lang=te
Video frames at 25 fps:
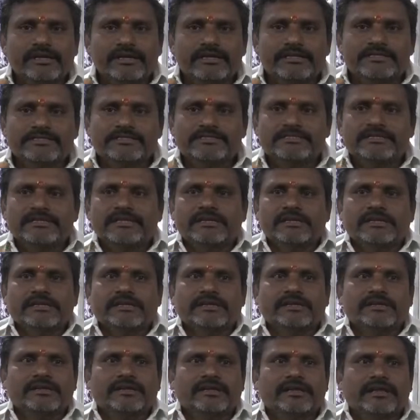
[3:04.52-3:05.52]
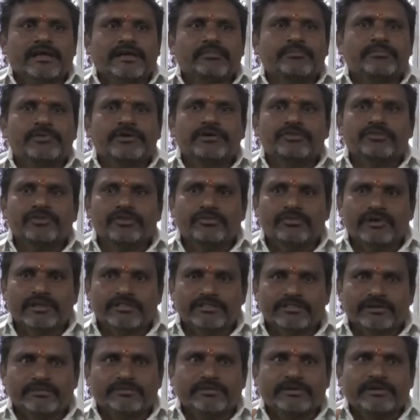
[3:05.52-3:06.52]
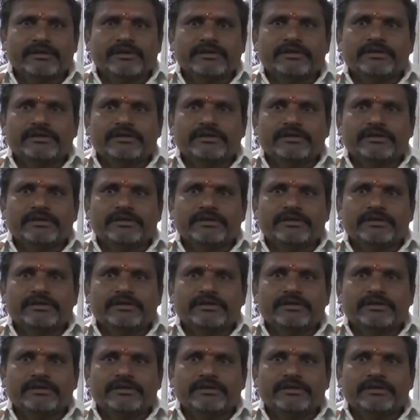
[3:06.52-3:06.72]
ఎస్సీ అభ్యర్థులు మాత్రమే